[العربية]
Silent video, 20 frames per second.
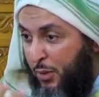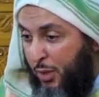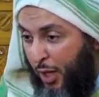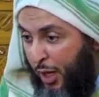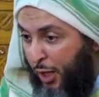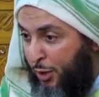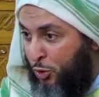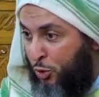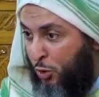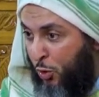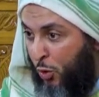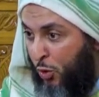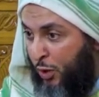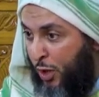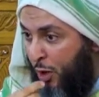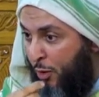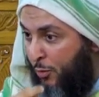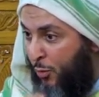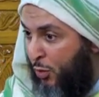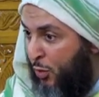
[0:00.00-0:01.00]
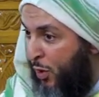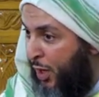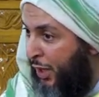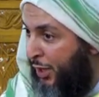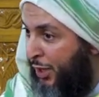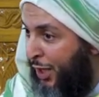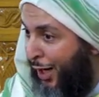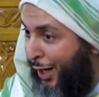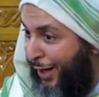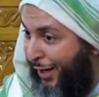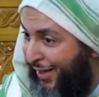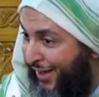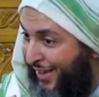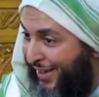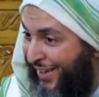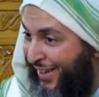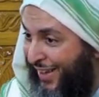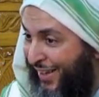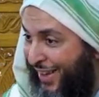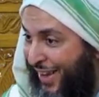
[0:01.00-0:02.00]
حجه نوم ورضاع
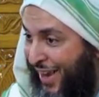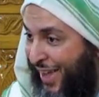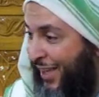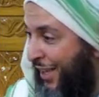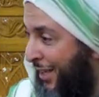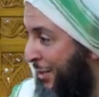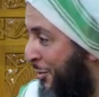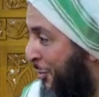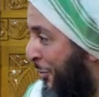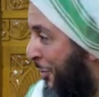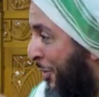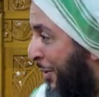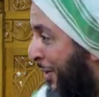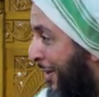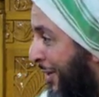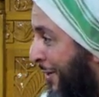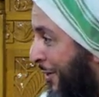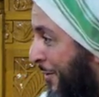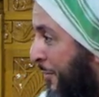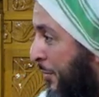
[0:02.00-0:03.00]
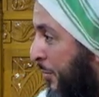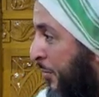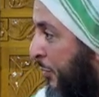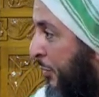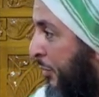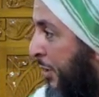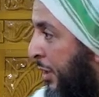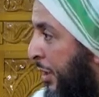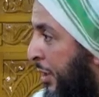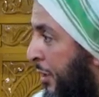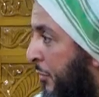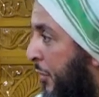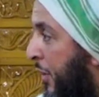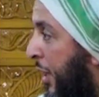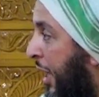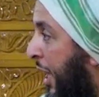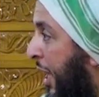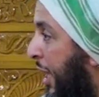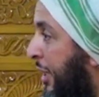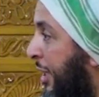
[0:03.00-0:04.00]
هذا حجه
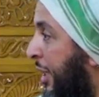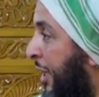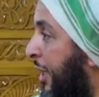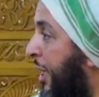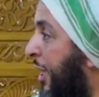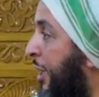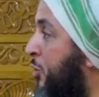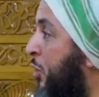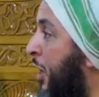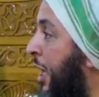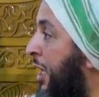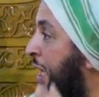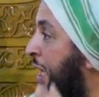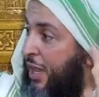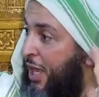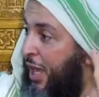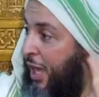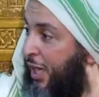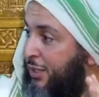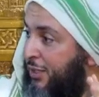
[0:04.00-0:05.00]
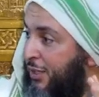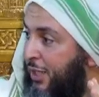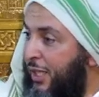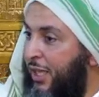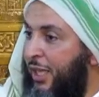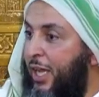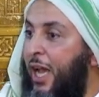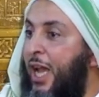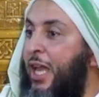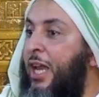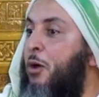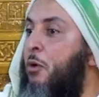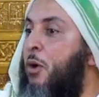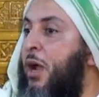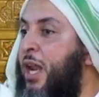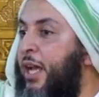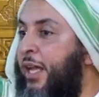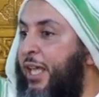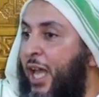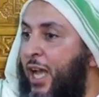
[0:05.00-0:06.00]
فقالت يا رسول هذا حج قال
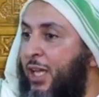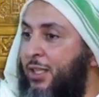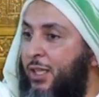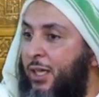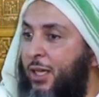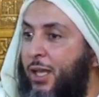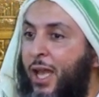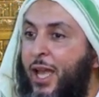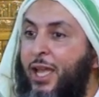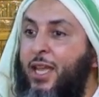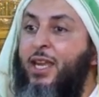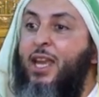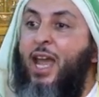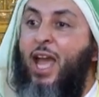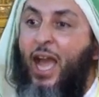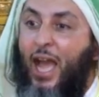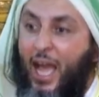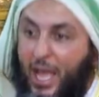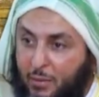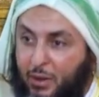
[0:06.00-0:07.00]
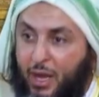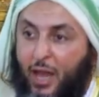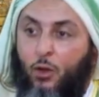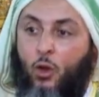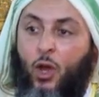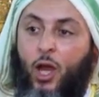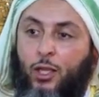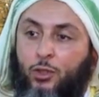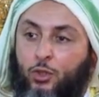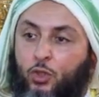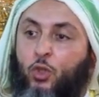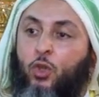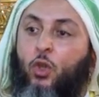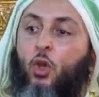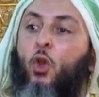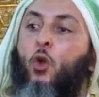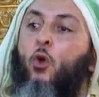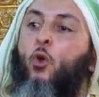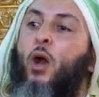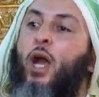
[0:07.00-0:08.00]
ولك أجر أي نعم له حج
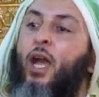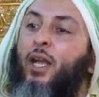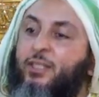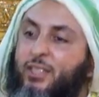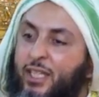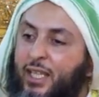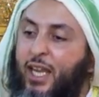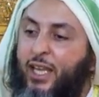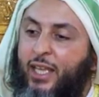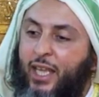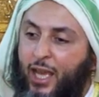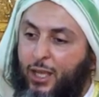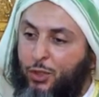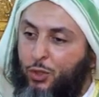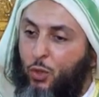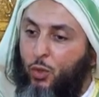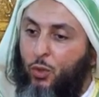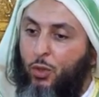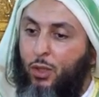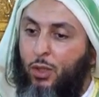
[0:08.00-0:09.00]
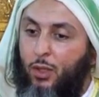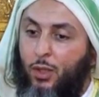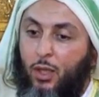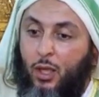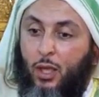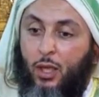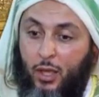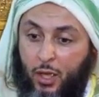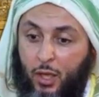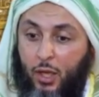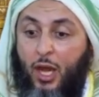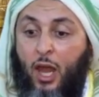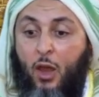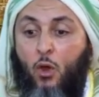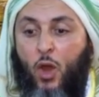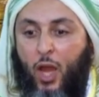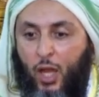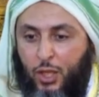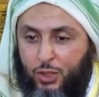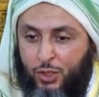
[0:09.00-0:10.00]
وأنت لك أجر
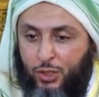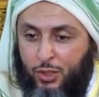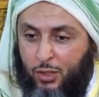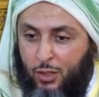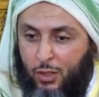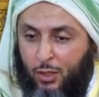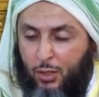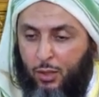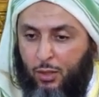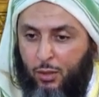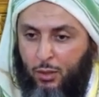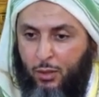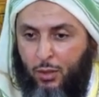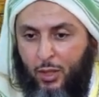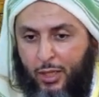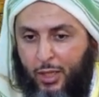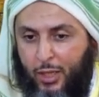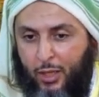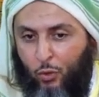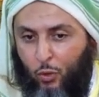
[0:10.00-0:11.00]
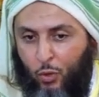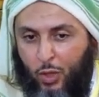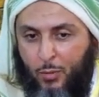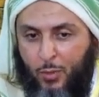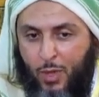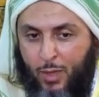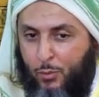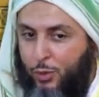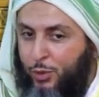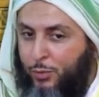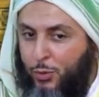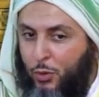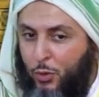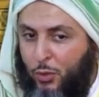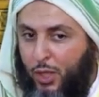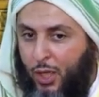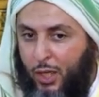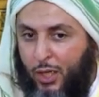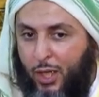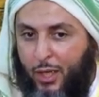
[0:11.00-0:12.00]
له حج لكن العلماء
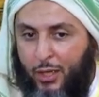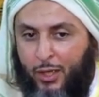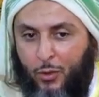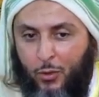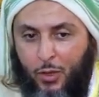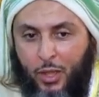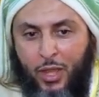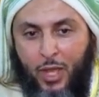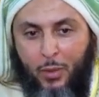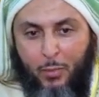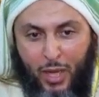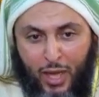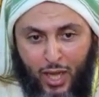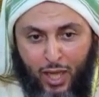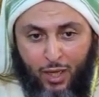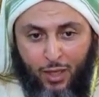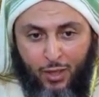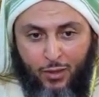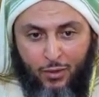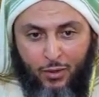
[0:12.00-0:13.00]
مجمعون على أنه إذا بلغ